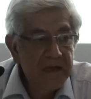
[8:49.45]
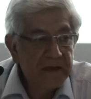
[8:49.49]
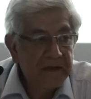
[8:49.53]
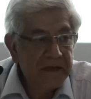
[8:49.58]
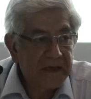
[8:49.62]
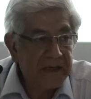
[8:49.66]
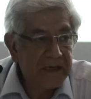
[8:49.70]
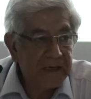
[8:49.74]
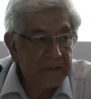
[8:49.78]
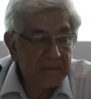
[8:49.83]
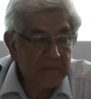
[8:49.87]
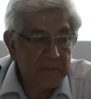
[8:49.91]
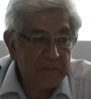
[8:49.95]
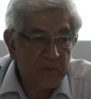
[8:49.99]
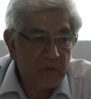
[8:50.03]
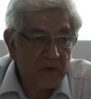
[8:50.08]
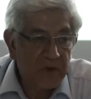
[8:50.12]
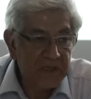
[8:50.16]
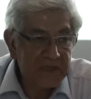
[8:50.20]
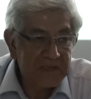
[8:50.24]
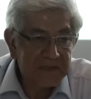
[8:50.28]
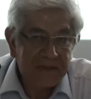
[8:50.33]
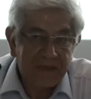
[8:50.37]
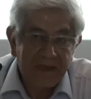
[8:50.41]
que por
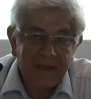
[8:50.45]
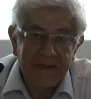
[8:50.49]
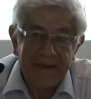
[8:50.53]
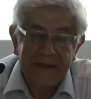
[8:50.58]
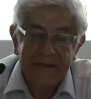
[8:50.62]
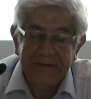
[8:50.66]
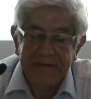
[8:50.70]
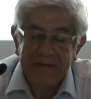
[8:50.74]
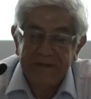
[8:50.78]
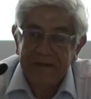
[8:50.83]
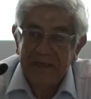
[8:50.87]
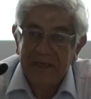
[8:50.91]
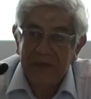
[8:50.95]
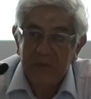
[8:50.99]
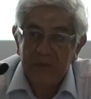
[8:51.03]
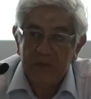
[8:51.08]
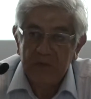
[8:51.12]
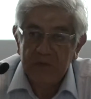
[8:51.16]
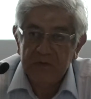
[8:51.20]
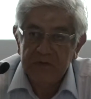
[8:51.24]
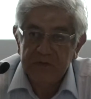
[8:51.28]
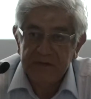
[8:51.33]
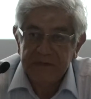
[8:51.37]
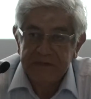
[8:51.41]
esta,
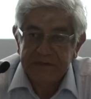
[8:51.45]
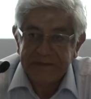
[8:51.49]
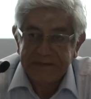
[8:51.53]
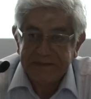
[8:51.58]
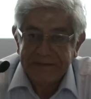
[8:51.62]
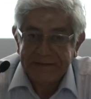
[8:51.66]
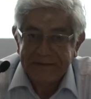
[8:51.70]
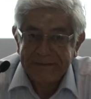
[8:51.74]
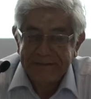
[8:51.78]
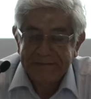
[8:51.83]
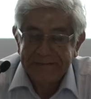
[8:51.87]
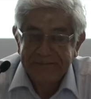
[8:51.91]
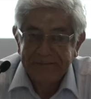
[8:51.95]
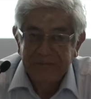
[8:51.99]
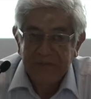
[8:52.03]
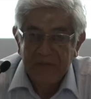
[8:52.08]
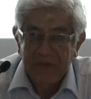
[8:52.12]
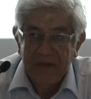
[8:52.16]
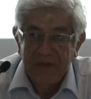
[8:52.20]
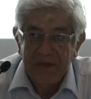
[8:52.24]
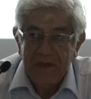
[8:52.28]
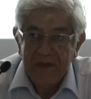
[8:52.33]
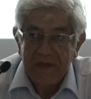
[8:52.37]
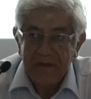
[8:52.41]
digamos, eh,
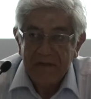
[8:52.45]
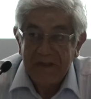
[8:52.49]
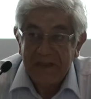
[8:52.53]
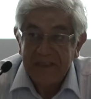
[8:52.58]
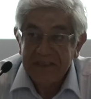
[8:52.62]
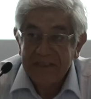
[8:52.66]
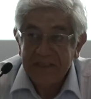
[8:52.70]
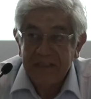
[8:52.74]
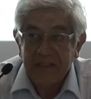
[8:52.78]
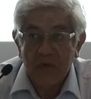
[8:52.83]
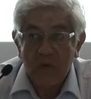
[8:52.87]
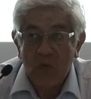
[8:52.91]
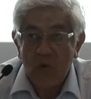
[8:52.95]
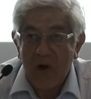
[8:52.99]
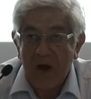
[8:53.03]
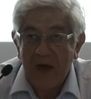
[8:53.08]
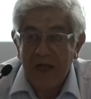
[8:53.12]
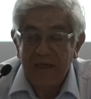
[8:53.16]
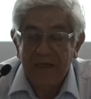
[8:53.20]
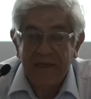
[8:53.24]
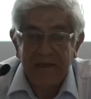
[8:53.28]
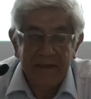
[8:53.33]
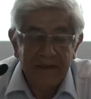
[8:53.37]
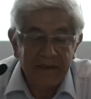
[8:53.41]

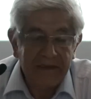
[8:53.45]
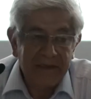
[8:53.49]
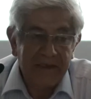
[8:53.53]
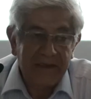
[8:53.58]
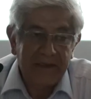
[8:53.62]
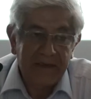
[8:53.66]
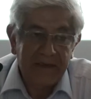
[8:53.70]
desigual